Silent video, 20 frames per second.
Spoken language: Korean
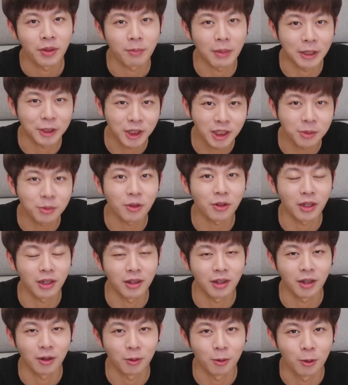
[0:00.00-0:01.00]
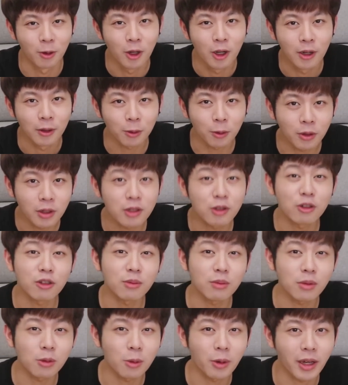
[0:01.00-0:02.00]
맞추면 된다고, 또는
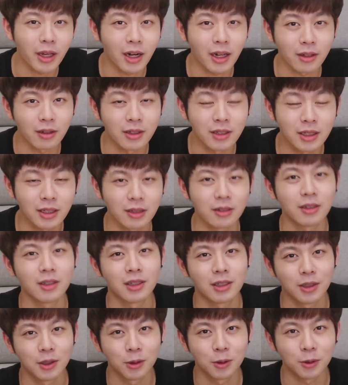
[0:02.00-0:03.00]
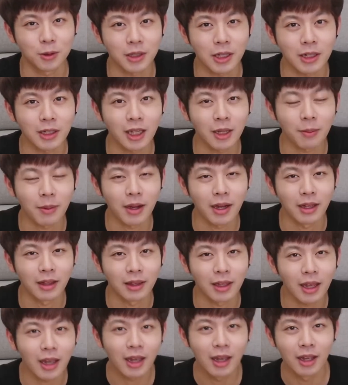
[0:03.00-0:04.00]
스무고개라든지 이런 식으로
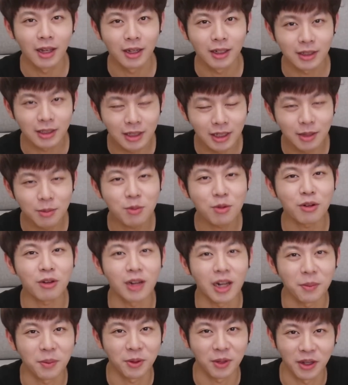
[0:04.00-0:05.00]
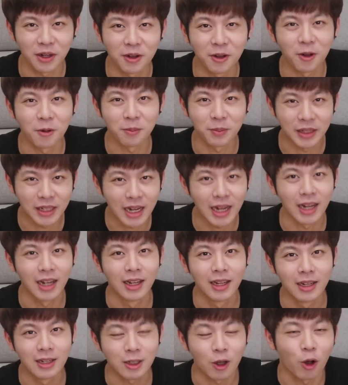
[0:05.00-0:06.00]
상대방한테 질문을 하면 되는 겁니다.
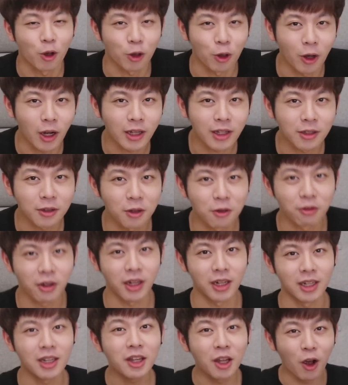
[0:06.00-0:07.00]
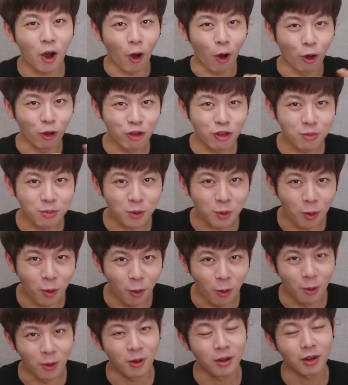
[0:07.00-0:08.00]
저 같은 경우에는
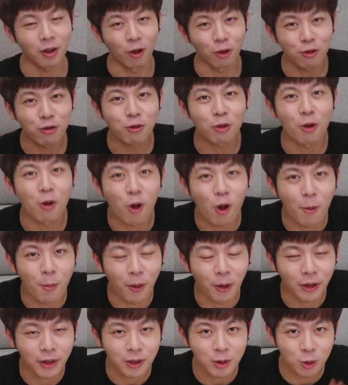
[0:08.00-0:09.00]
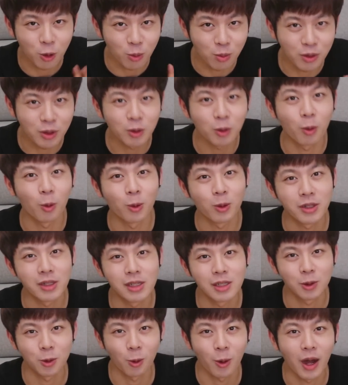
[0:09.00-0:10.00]
어둡고 어두컴컴한 좁은
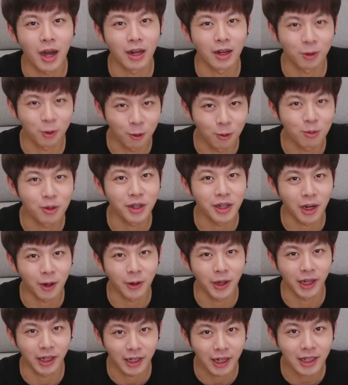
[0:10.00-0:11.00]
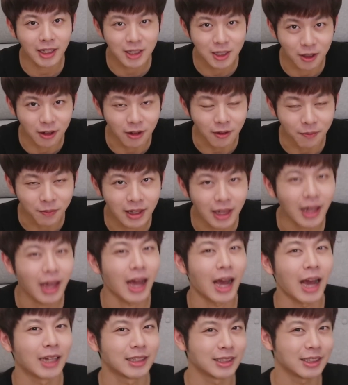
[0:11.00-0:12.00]
곳을 좋아하는 동물이라고 얘기를 했죠. 근데
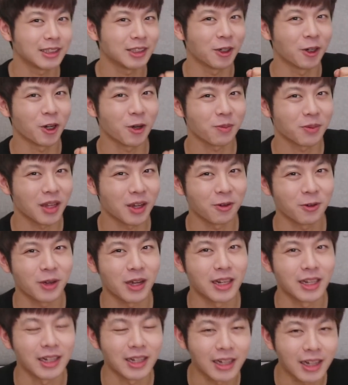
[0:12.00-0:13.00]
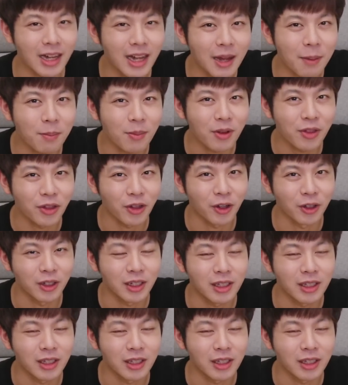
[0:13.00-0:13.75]
아직은 어렵다고 하니까 한 번 더